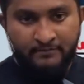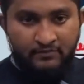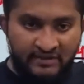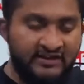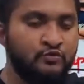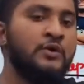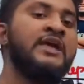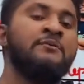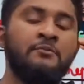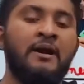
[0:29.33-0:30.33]
নেক্সট উইকে
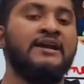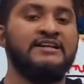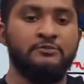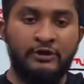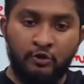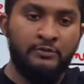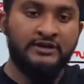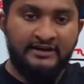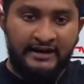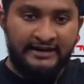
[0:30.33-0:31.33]
আমি ফাটাই দেবো এরকম
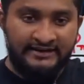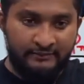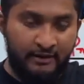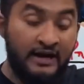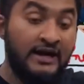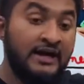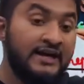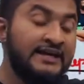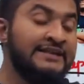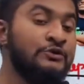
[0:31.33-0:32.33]
একটা টার্গেট নিবা
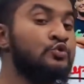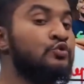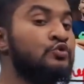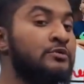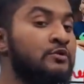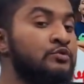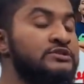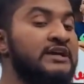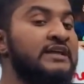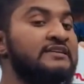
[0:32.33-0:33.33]
কিন্তু তোমার
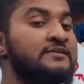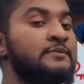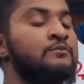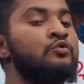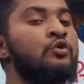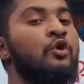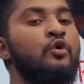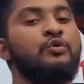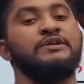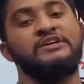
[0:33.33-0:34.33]
কোচিংয়ের এক্সামের মূল
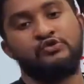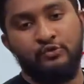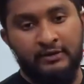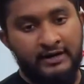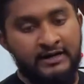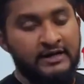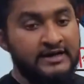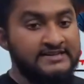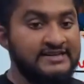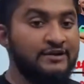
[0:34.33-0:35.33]
লক্ষ্য থেকে সরবা না
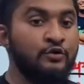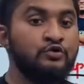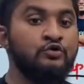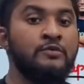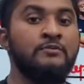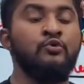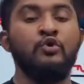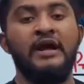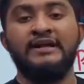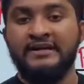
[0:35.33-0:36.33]
সেটা হলো তোমার ভুল
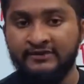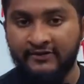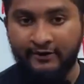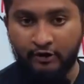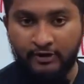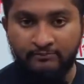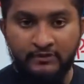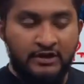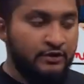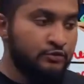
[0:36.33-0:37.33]
আইডেন্টিফাই করা
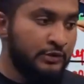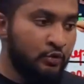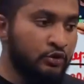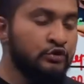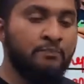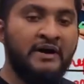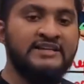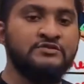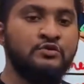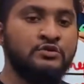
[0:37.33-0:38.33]
তুমি কত
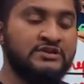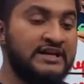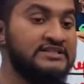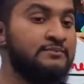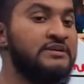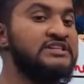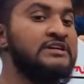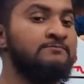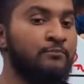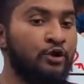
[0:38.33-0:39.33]
পাইছো তার চেয়ে বেশি
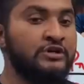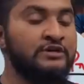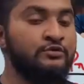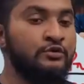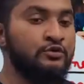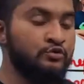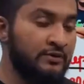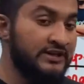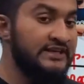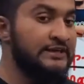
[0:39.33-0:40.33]
ইম্পর্টেন্ট হইলো
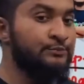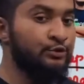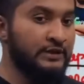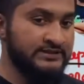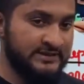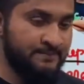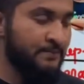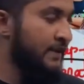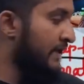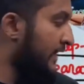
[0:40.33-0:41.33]
তোমার কি কি ভুল গেছে
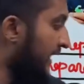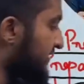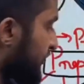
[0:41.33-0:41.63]
এই যে